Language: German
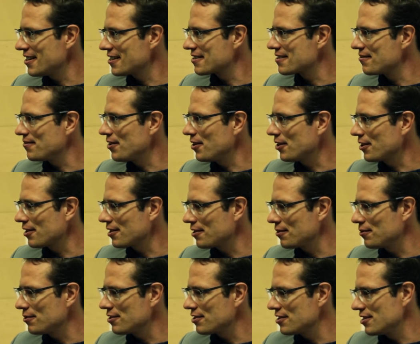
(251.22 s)
nächste Woche
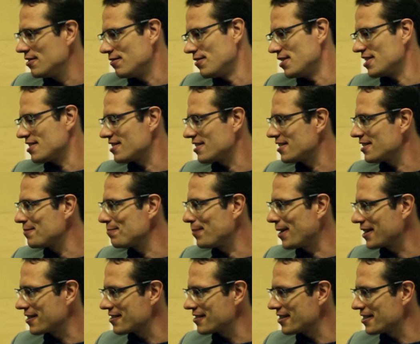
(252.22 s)
und die einen wesentlichen
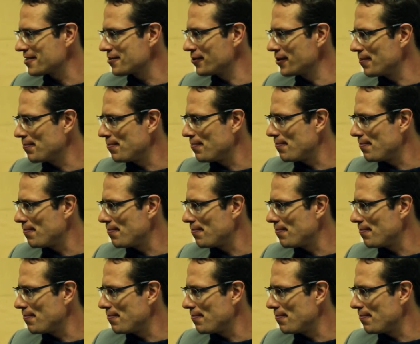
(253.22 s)
Batzen dazu